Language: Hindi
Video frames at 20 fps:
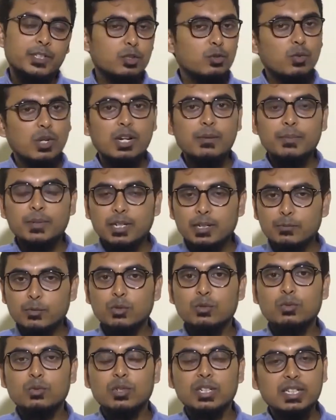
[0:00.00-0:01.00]
तो वहां पर आपको
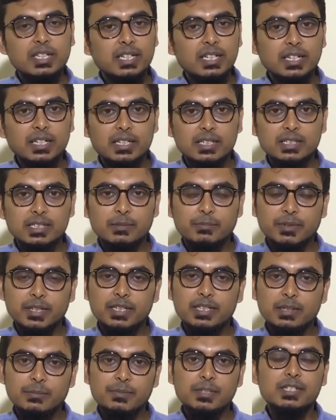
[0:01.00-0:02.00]
गूगल के लेटेस्ट अपडेट
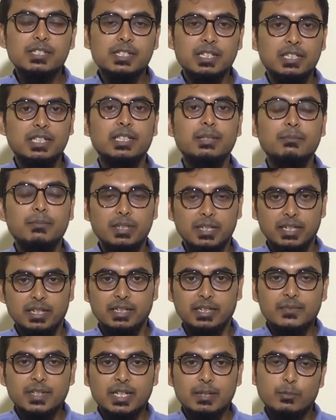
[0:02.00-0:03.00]
सबसे जल्दी
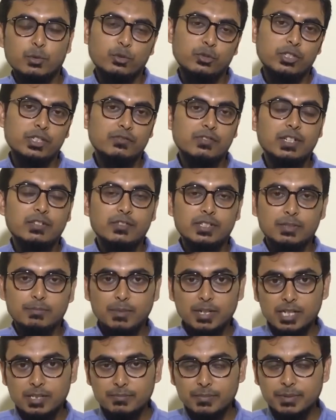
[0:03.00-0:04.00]
मिलेंगे मोटो जी फाइव एस
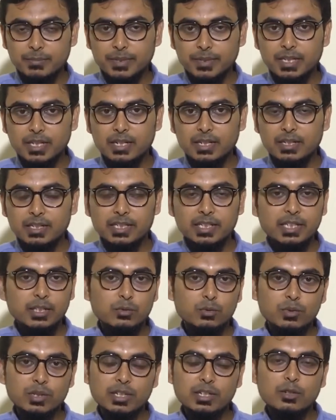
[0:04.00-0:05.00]
प्लस में भी हालांकि ये
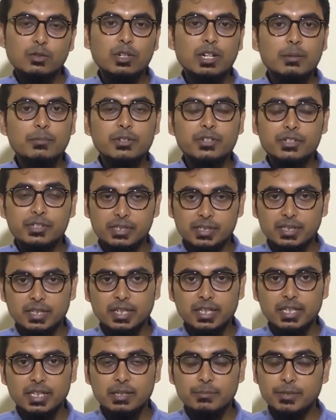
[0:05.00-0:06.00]
गूगल का कोलेबोरेशन से
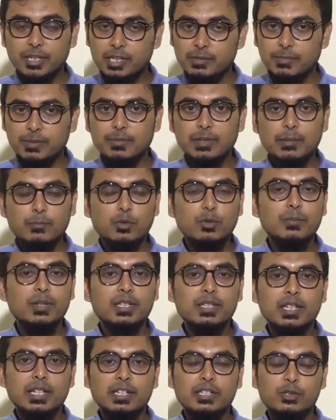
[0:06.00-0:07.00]
नहीं है बट इसमें भी आपको
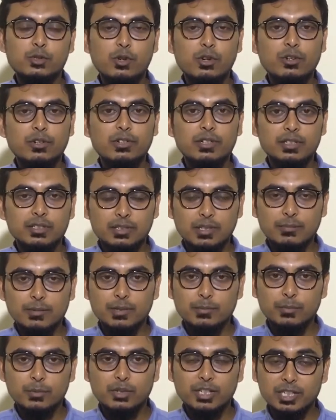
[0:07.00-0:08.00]
मिलता है स्टॉक हंड्रेड का
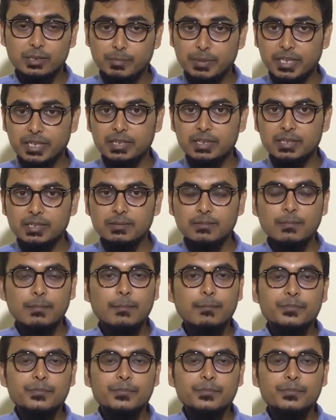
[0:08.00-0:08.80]
भरपूर एक्सपीरियंस